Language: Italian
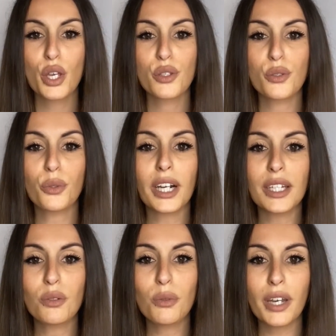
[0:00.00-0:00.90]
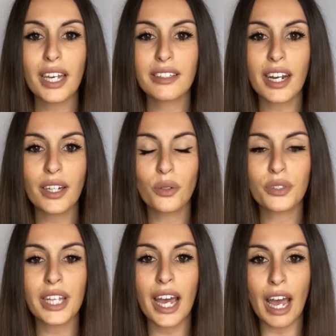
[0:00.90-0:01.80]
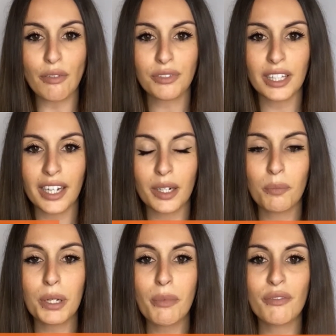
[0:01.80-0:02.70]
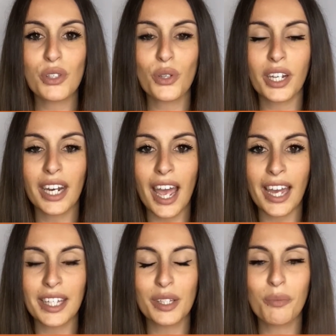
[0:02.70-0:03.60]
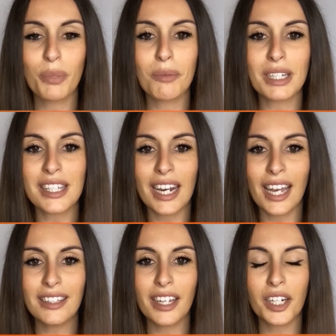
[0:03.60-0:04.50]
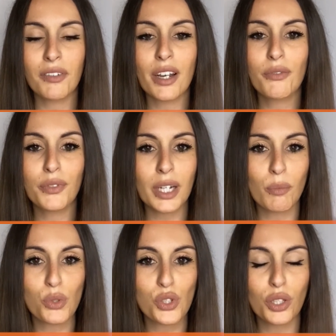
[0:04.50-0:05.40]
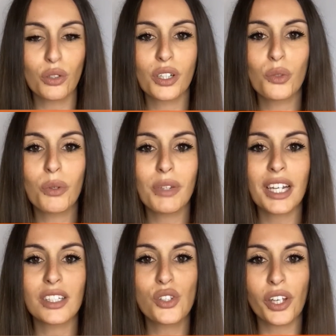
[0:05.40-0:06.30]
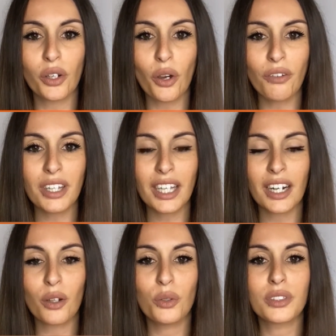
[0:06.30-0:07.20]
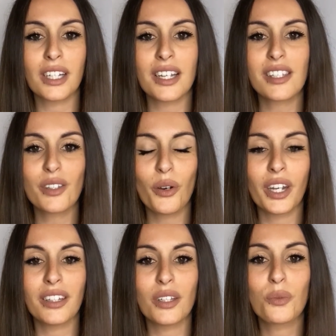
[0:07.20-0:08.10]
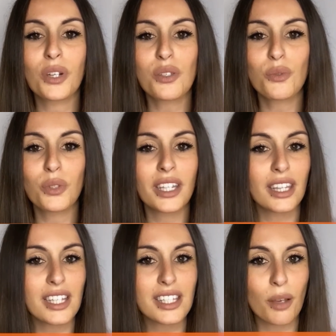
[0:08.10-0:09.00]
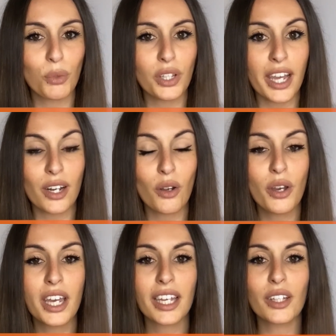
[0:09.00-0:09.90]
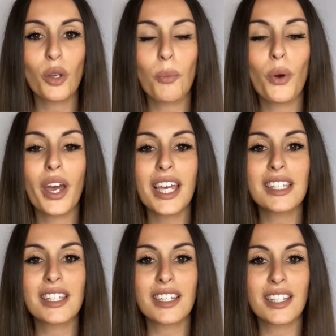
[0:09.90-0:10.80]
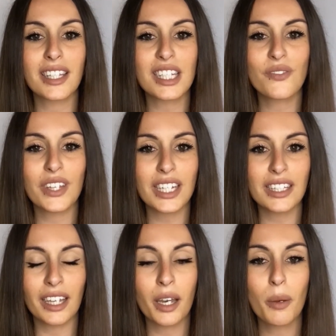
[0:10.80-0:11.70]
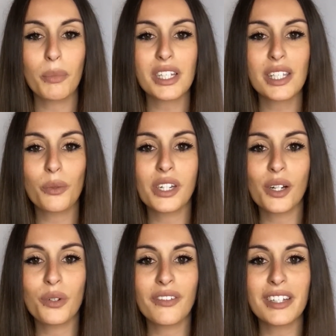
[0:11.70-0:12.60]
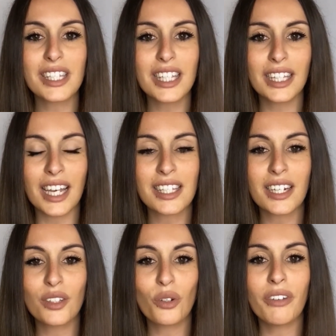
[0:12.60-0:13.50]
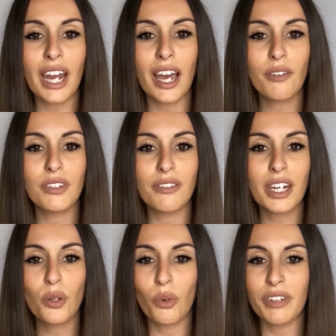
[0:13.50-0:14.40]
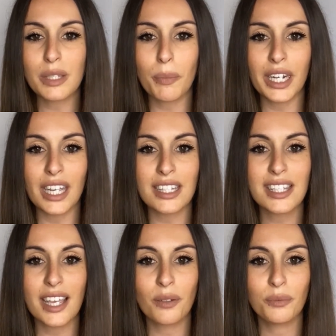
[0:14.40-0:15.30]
Su Rai 2 andrà in onda After, in prima visione Rai ed in prima serata arriva il film uscito nel 2019 che racconta la storia di una studentessa modello che dopo essersi trasferita per seguire l'università si ritroverà a vivere nuove esperienze.